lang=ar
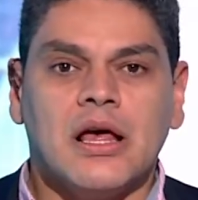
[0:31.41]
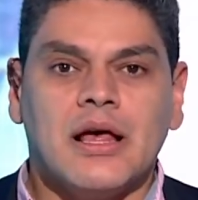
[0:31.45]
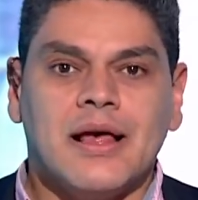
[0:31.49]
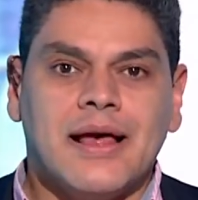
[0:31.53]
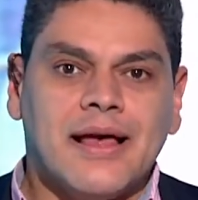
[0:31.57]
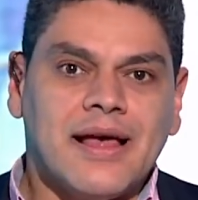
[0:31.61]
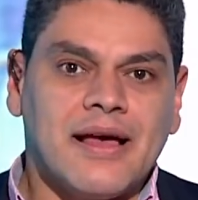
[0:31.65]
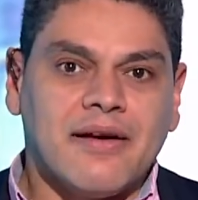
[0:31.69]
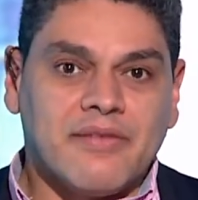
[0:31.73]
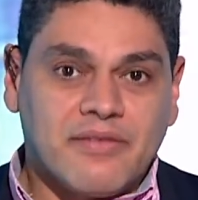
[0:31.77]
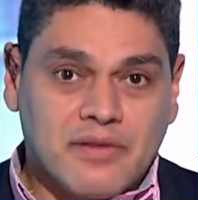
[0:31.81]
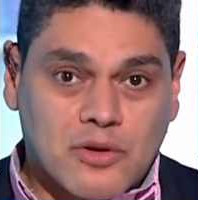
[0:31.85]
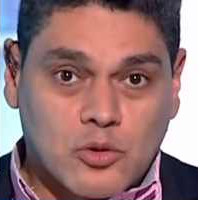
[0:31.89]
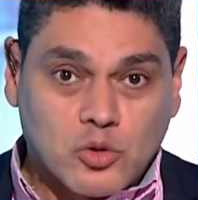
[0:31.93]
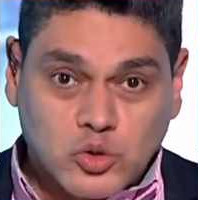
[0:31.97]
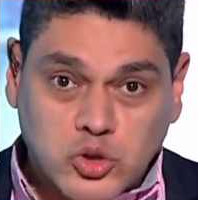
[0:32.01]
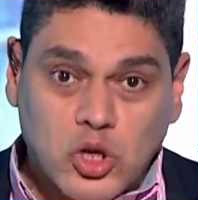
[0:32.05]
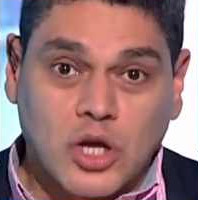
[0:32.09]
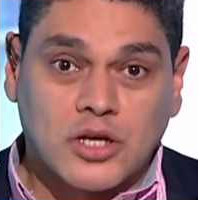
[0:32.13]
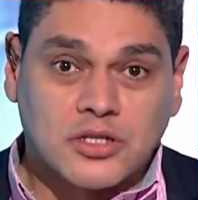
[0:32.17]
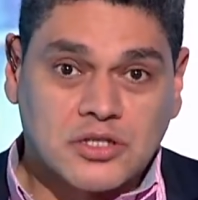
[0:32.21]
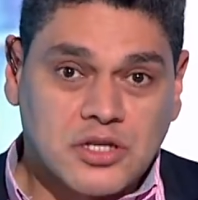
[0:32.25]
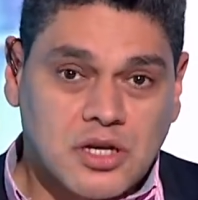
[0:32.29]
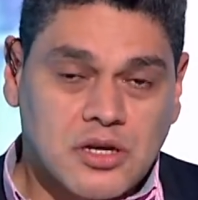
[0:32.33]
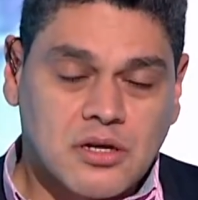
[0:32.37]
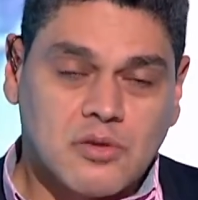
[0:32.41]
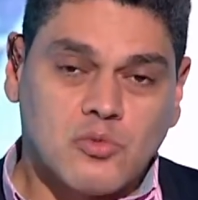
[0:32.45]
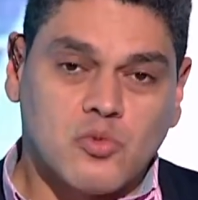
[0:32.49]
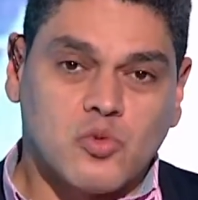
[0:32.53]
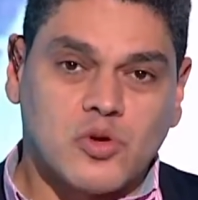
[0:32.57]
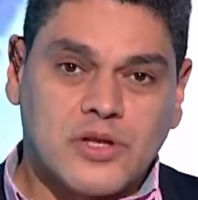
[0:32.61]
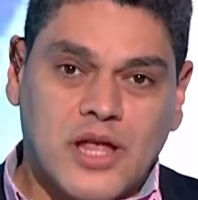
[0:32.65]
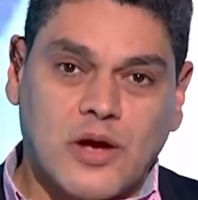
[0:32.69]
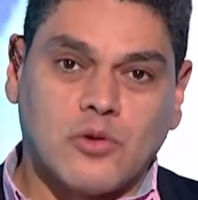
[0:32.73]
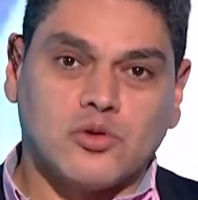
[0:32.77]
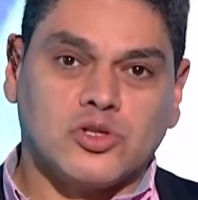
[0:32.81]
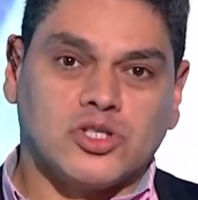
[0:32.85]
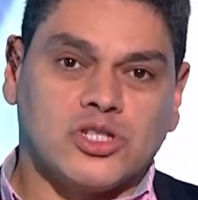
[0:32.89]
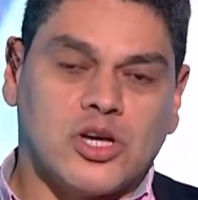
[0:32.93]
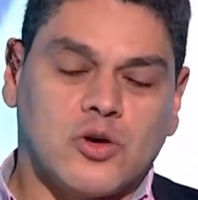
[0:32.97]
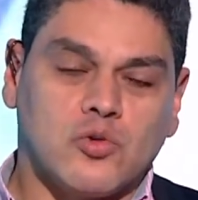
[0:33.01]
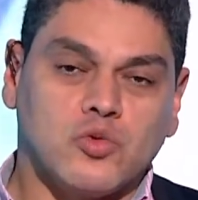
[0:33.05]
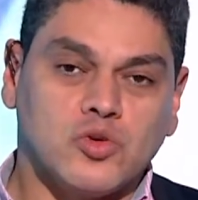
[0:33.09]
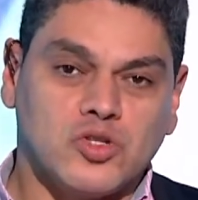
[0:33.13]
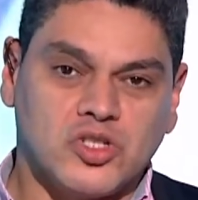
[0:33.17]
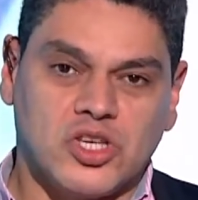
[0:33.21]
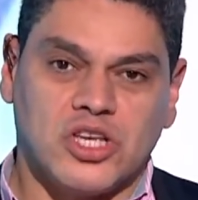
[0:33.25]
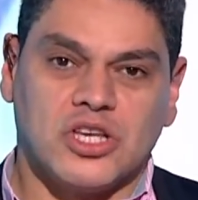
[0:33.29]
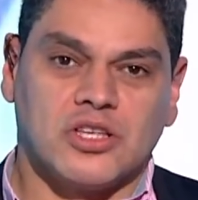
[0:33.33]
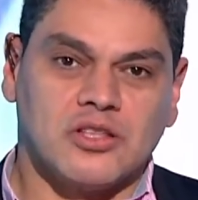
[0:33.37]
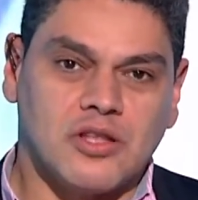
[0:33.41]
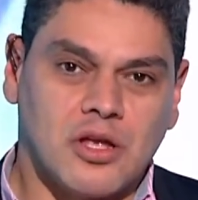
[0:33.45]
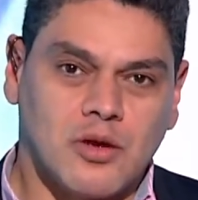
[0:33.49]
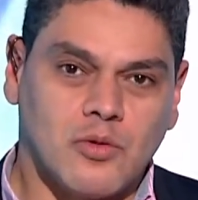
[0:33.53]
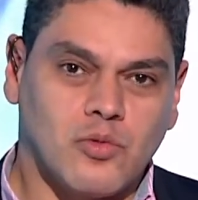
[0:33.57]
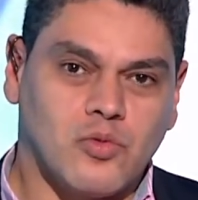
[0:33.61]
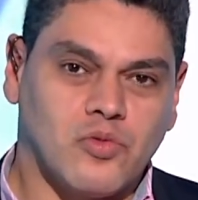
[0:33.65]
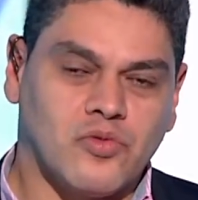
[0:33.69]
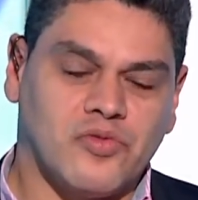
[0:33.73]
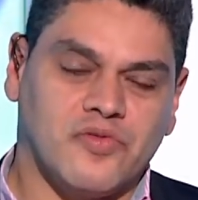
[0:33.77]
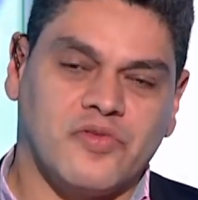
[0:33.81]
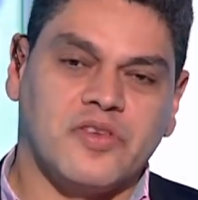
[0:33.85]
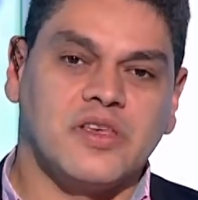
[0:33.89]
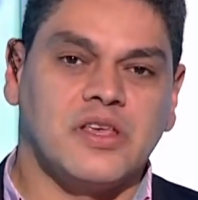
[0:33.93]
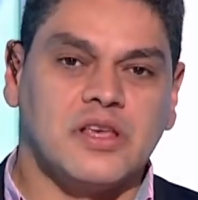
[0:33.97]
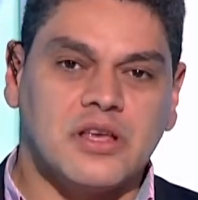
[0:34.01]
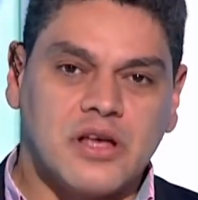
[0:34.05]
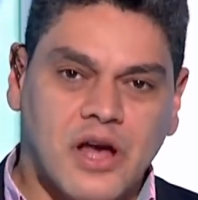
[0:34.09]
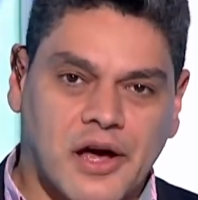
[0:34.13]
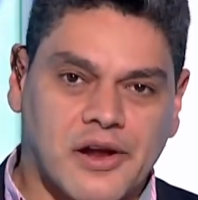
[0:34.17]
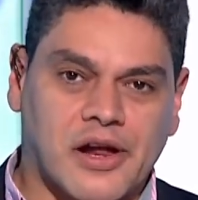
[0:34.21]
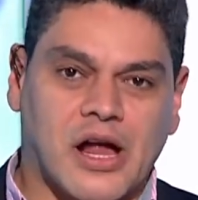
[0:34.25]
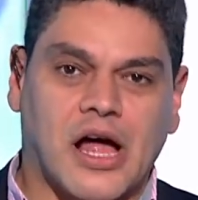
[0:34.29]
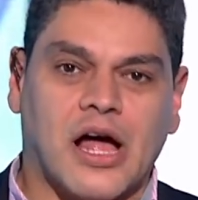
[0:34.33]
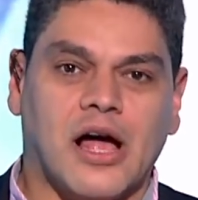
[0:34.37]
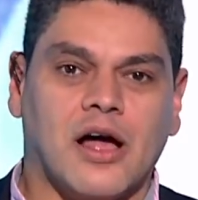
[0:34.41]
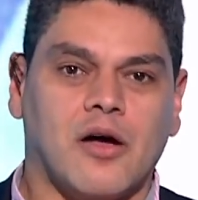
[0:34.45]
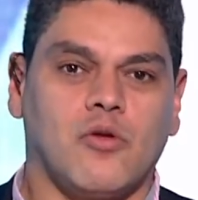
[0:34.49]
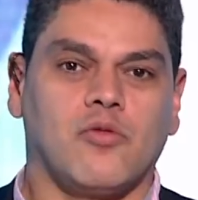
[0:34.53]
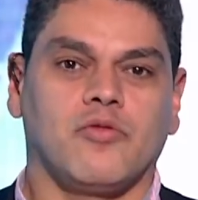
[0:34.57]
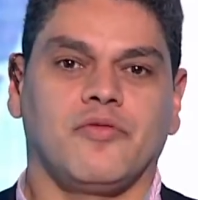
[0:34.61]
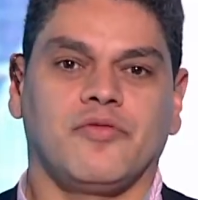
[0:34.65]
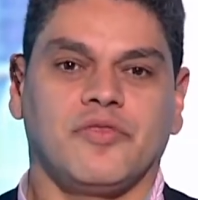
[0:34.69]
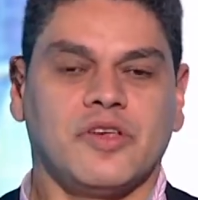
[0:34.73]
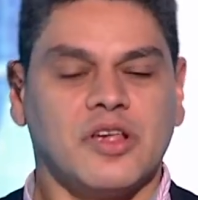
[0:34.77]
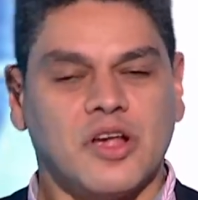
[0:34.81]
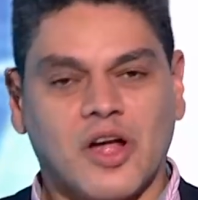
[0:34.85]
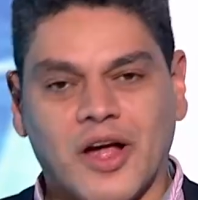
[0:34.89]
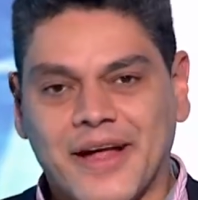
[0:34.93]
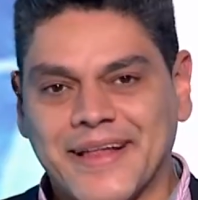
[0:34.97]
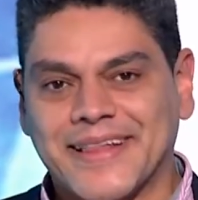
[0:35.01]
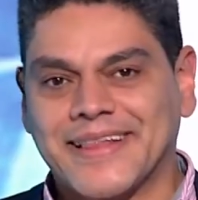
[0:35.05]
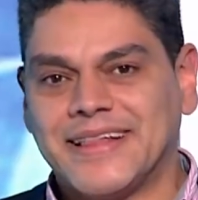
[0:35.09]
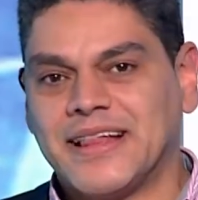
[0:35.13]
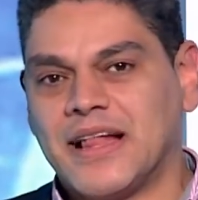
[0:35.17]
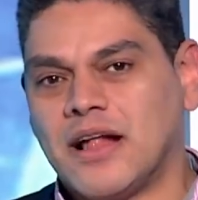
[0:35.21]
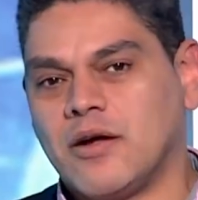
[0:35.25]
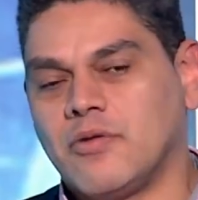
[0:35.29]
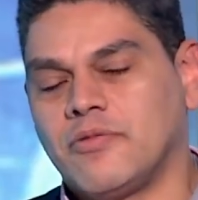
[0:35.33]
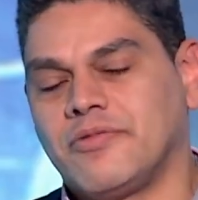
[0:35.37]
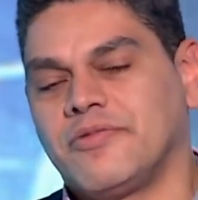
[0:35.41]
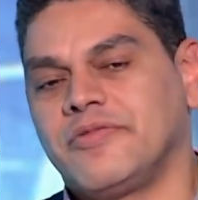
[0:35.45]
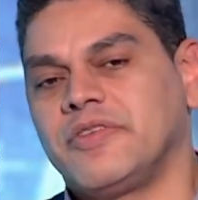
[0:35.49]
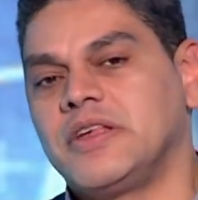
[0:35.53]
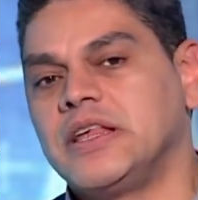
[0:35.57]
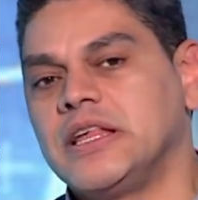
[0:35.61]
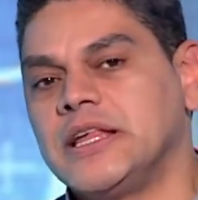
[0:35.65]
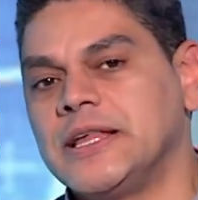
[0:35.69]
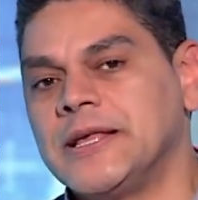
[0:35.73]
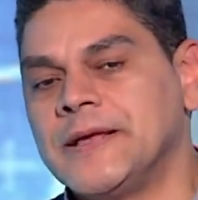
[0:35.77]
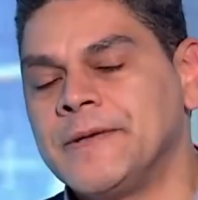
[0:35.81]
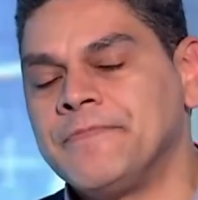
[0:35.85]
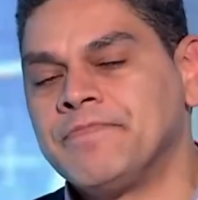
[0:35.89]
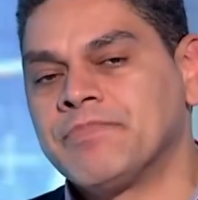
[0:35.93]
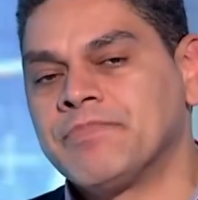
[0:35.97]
هي رصاصه ودوشه وزيطه وفي جرحى وفي قتلى وفي